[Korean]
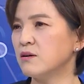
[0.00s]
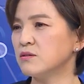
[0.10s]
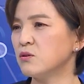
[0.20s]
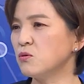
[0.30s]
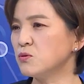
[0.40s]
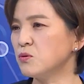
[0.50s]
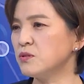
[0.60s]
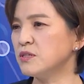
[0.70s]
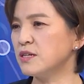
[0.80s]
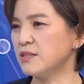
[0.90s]

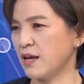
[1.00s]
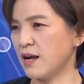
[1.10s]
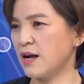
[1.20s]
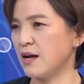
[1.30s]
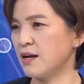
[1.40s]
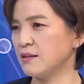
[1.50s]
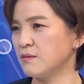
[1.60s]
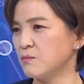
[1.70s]
성도들에 대한,